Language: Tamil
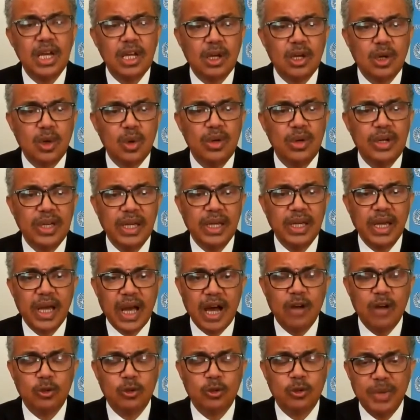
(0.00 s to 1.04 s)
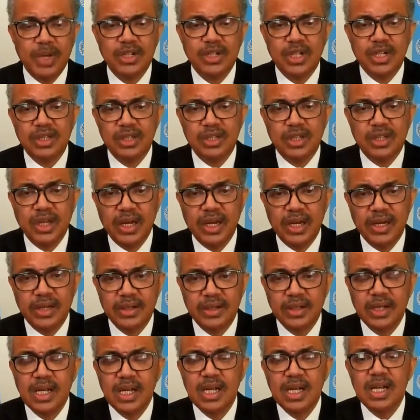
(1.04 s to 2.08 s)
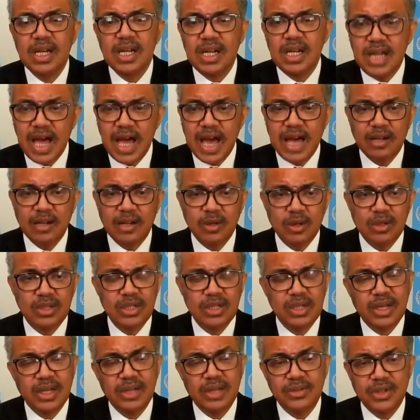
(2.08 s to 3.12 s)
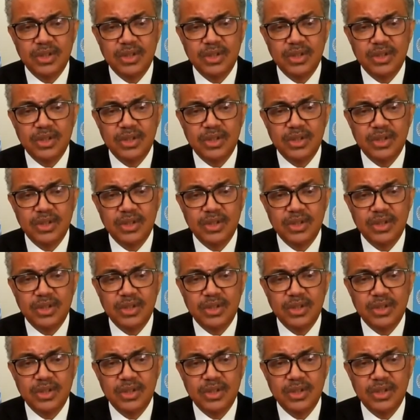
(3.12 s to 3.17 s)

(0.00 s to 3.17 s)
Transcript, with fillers: அமைப்பின் முக்கிய வருடாந்திர கூட்டத்தில் பங்கேற்றார்